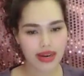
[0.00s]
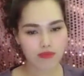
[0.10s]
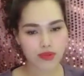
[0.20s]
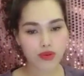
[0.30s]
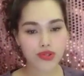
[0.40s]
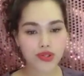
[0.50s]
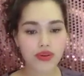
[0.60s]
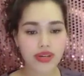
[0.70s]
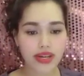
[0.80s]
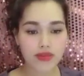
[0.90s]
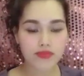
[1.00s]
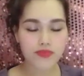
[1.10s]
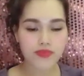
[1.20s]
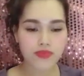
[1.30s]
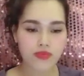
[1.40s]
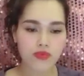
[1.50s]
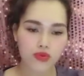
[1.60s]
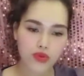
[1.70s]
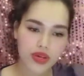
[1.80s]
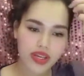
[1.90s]
Lòng tôi sôi lên.
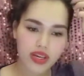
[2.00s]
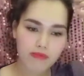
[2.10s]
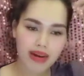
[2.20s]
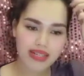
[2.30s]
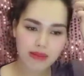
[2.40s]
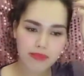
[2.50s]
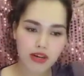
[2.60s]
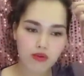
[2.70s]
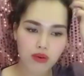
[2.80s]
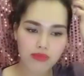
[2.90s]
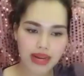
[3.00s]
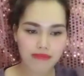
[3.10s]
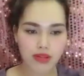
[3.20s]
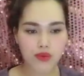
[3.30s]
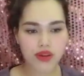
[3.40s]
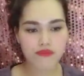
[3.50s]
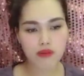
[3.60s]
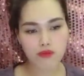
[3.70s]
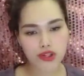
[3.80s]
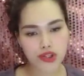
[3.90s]
Tuy nhiên ban giám hiệu không làm theo nguyện
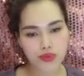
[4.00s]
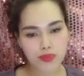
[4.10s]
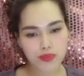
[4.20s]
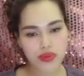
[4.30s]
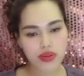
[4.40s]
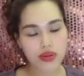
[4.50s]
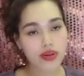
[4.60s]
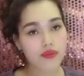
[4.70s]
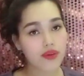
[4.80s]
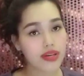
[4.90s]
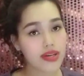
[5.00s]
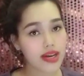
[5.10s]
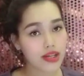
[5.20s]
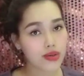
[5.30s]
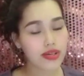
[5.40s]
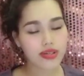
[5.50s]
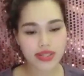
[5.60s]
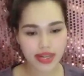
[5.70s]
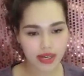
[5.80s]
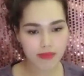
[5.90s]
vọng của chúng. Vấn đề tôi
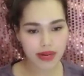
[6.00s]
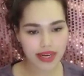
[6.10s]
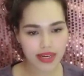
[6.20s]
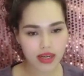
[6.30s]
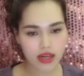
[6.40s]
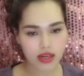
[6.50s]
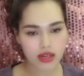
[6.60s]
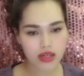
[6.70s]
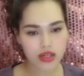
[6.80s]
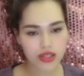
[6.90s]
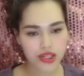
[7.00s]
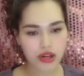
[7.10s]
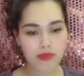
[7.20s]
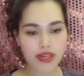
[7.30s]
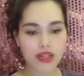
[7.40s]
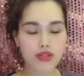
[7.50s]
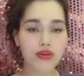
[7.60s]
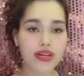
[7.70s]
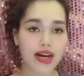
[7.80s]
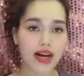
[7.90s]
đứng dạy lớp này. Chỉ góp ý tôi